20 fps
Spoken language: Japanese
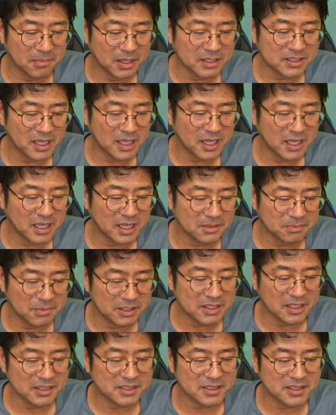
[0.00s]
正、
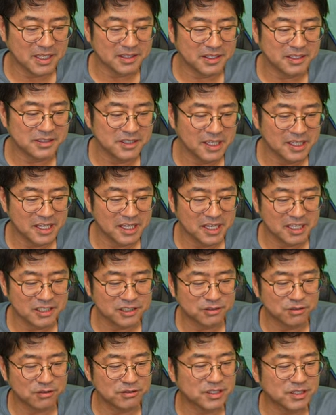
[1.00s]
正さんですね、
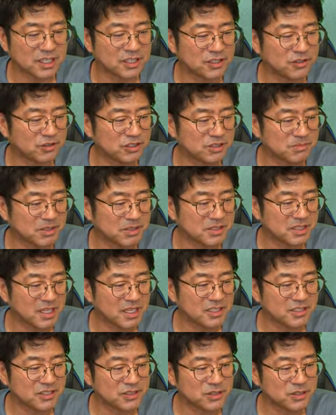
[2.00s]
76歳、広島
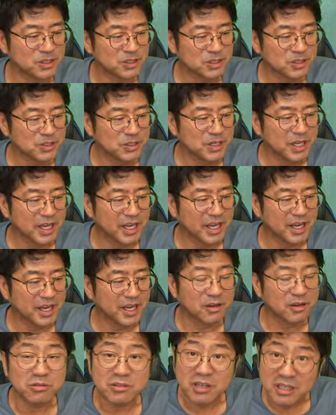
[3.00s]
在住、
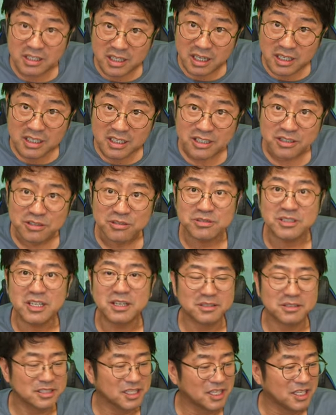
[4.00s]
えー、この間ありがとうご
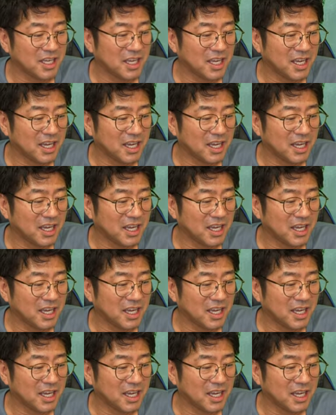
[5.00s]
ざいました。